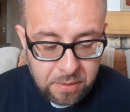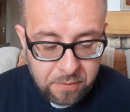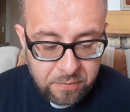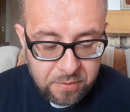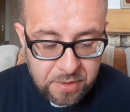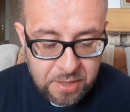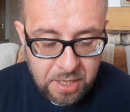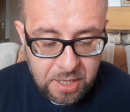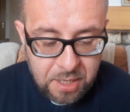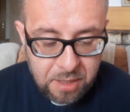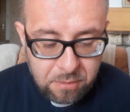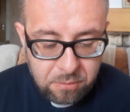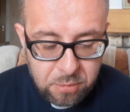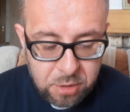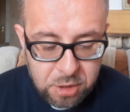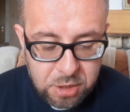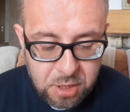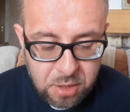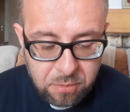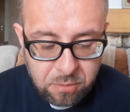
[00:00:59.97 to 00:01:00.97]
Wydaje
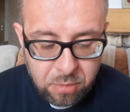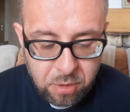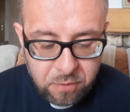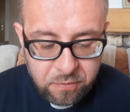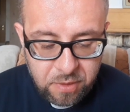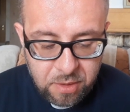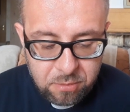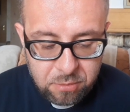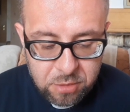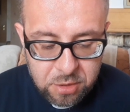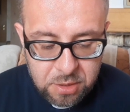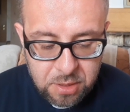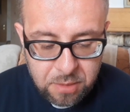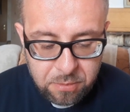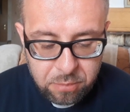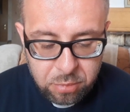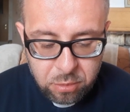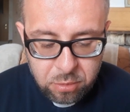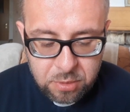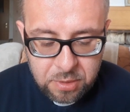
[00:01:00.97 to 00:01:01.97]
mi się bowiem, że
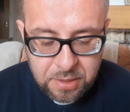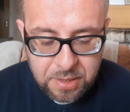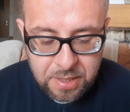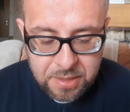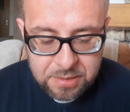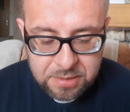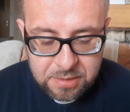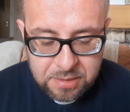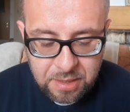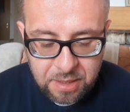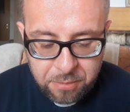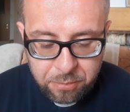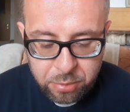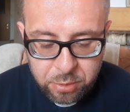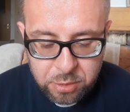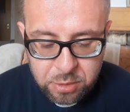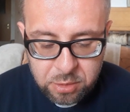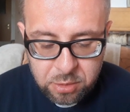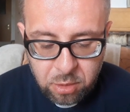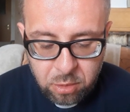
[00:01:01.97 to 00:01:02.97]
Bóg nas,
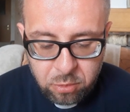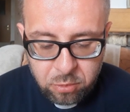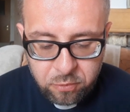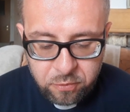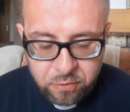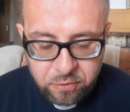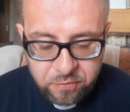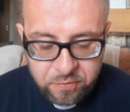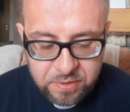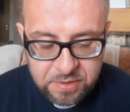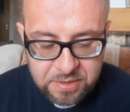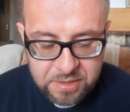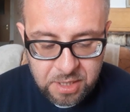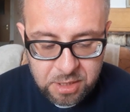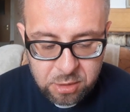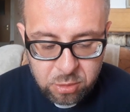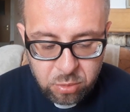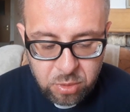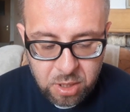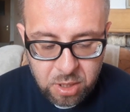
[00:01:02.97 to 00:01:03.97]
apostołów, wyznaczył